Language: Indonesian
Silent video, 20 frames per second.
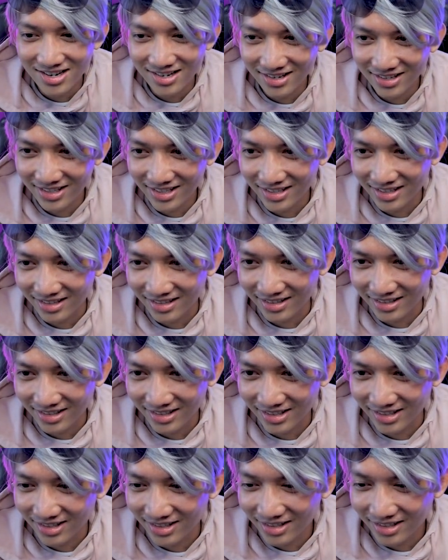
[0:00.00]
lucu,
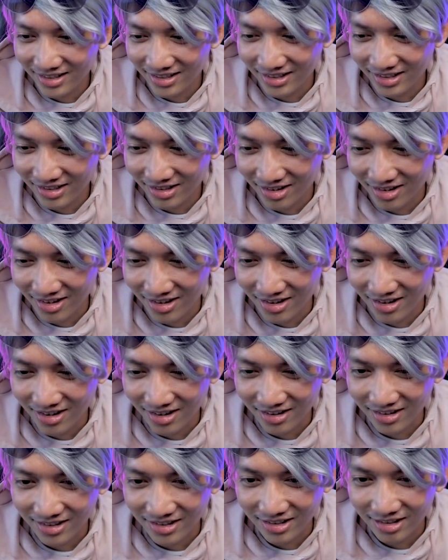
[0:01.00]
lucu, lucu,
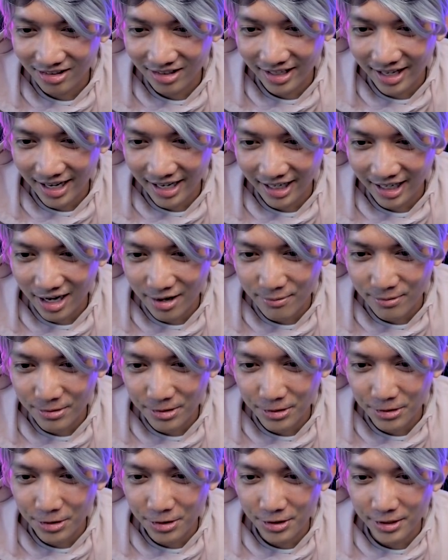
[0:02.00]
lucu naik kamu
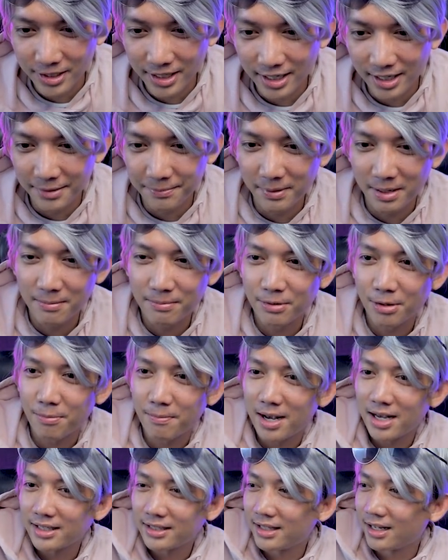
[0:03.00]
oh, jadi pengepur
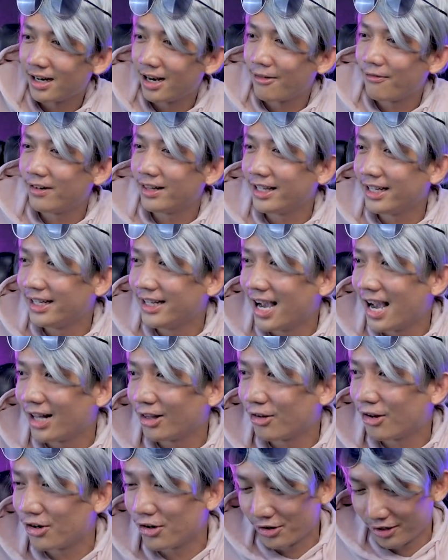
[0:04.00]
master level
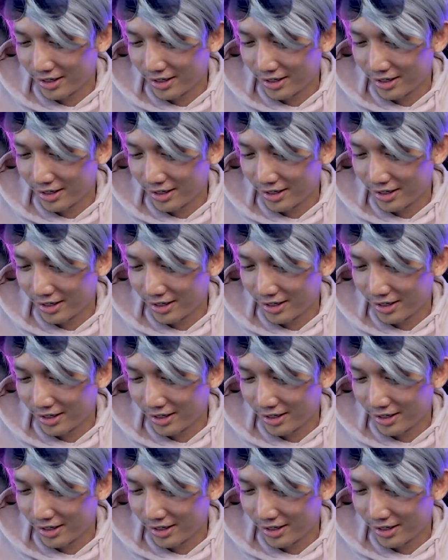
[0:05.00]
3 tuan